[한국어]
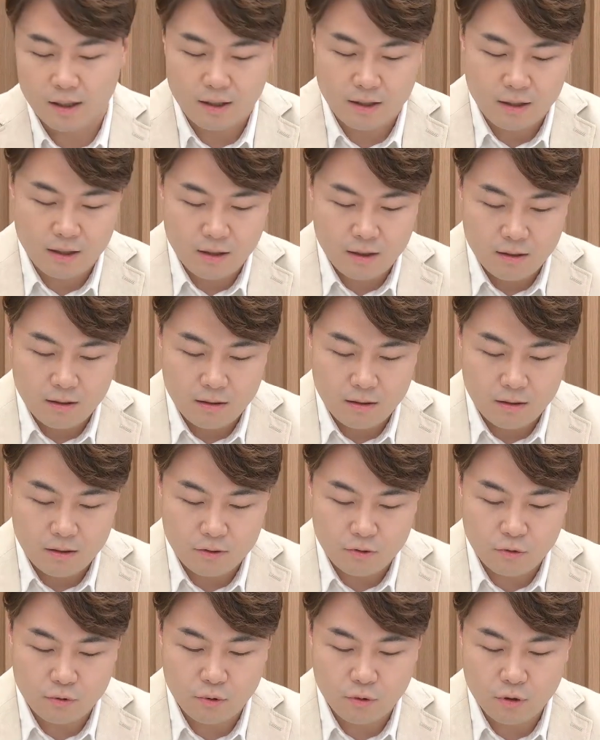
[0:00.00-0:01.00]
아.
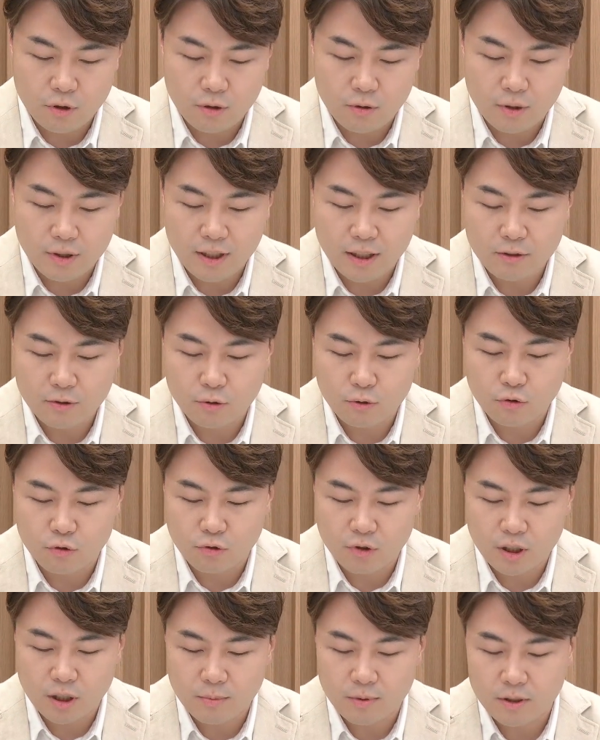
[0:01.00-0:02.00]
네, 수송 연료의 탄소
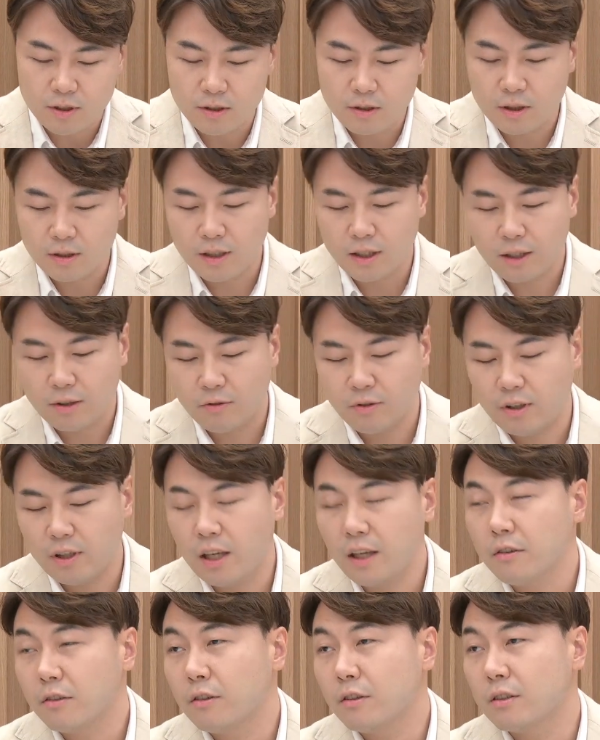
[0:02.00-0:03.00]
중립을 실천하기
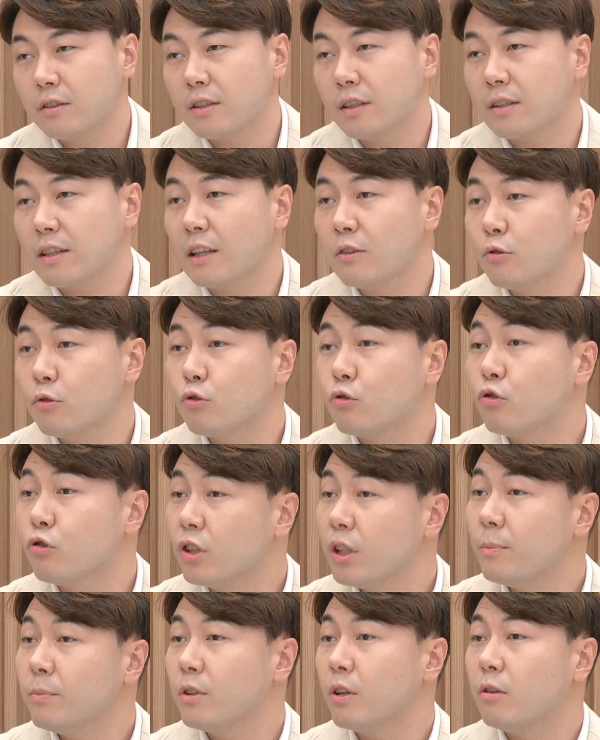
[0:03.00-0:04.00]
위해서 이제 탄소
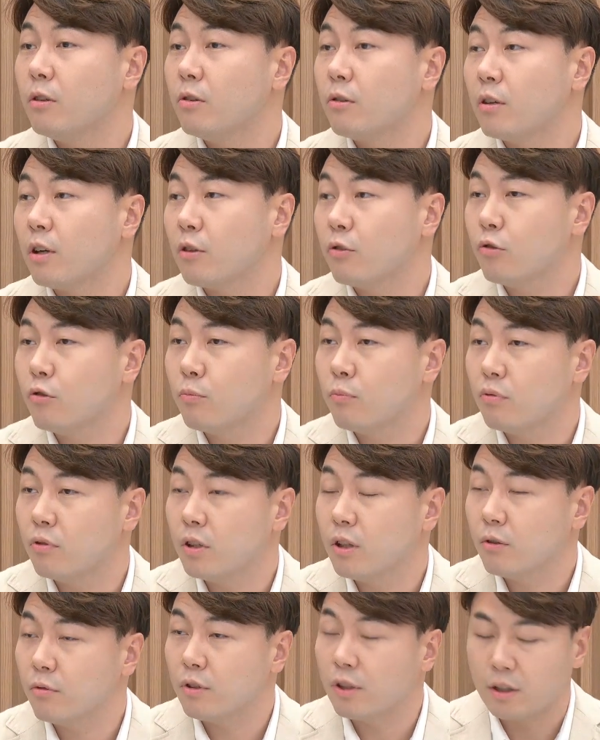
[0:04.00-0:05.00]
중립 연료라도
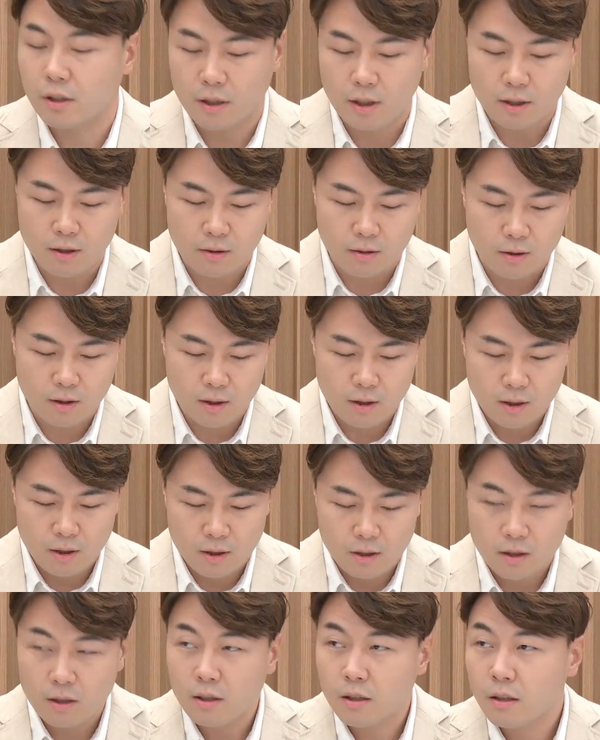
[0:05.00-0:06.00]
불리고 있는데요.
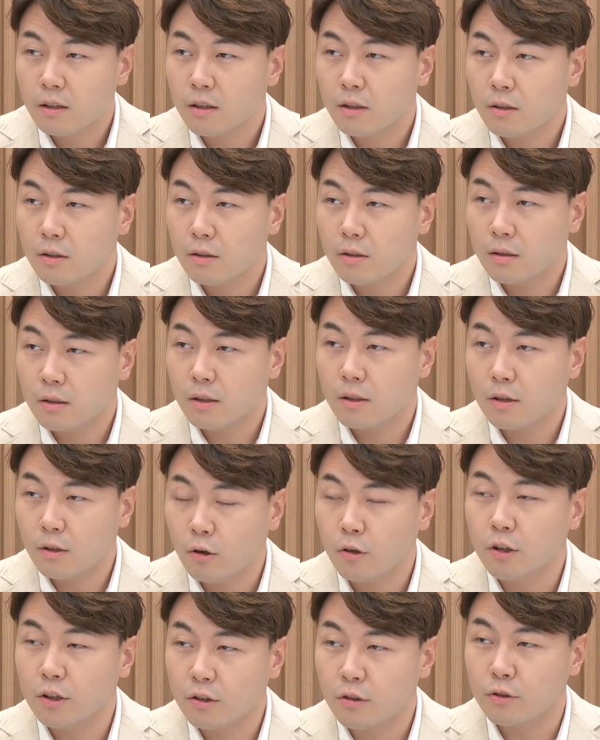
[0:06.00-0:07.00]
무공이란 얘기네요. 네,
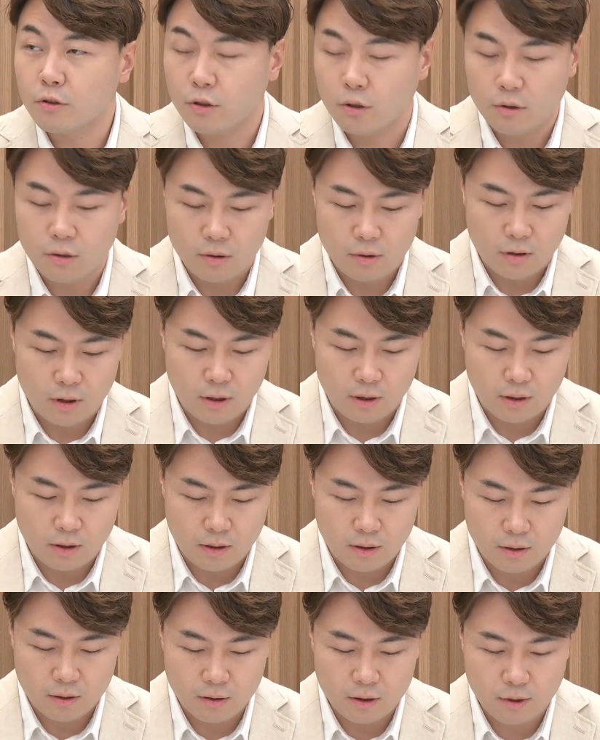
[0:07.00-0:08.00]
거의 그렇죠. 예. 네,
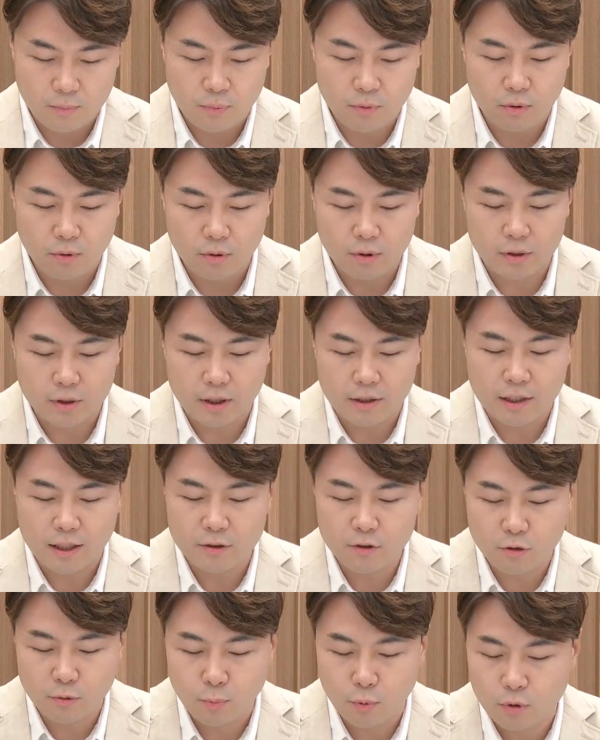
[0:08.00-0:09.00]
네. 이거 이 퓨얼은 이제
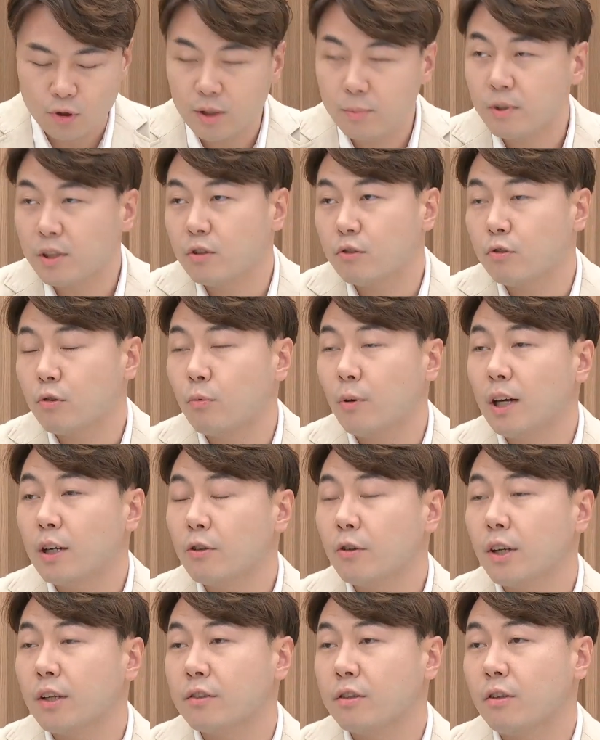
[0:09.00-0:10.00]
탄소 포집 기술을
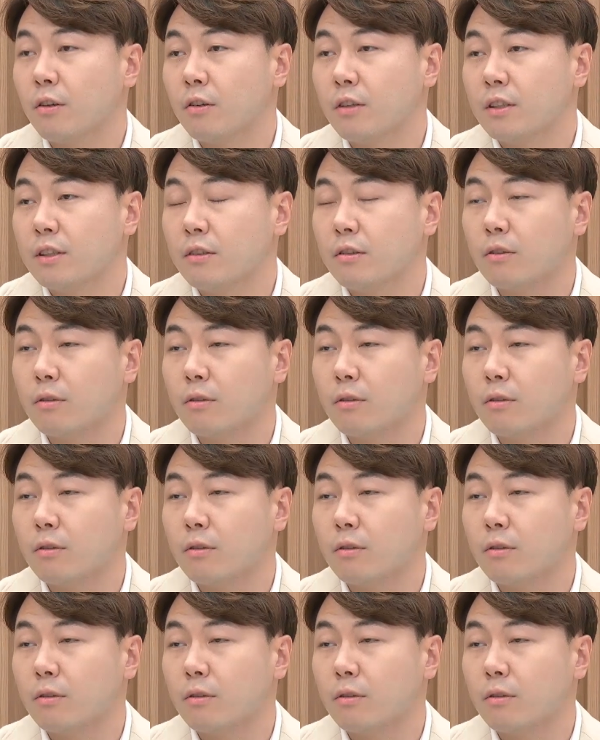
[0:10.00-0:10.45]
활용해서 이거 예.